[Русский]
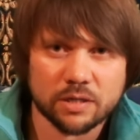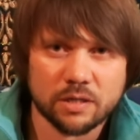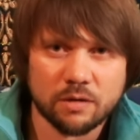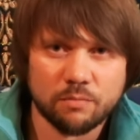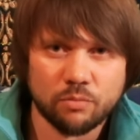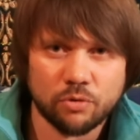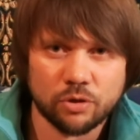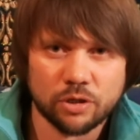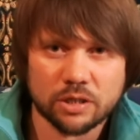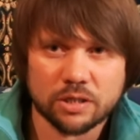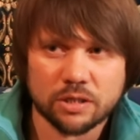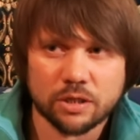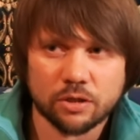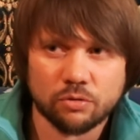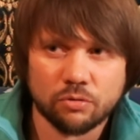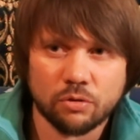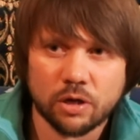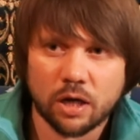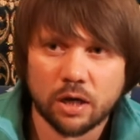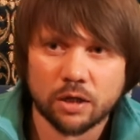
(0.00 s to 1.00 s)
заботятся
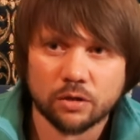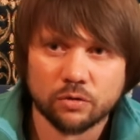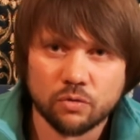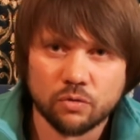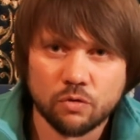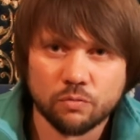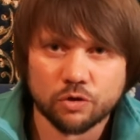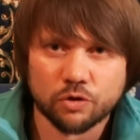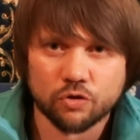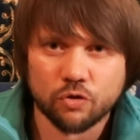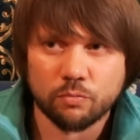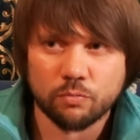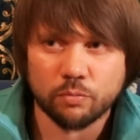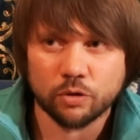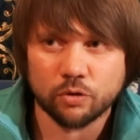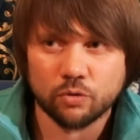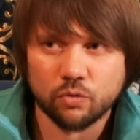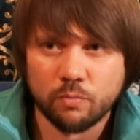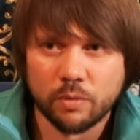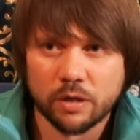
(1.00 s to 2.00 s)
только о том,
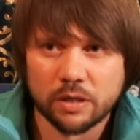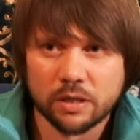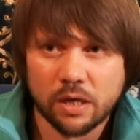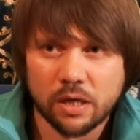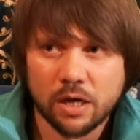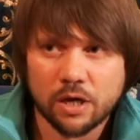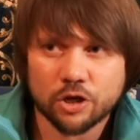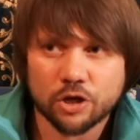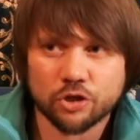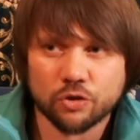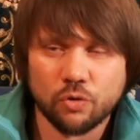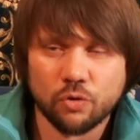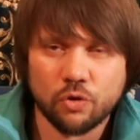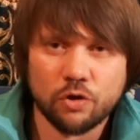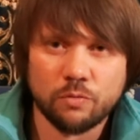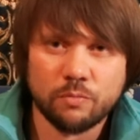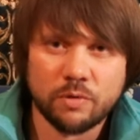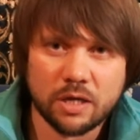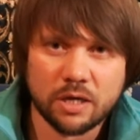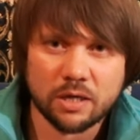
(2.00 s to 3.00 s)
чтобы думать, что
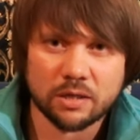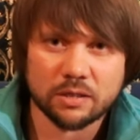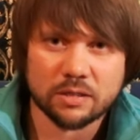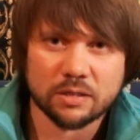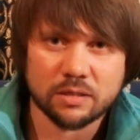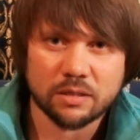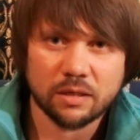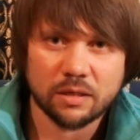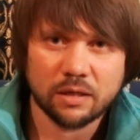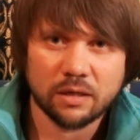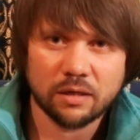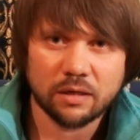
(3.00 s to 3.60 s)
им есть,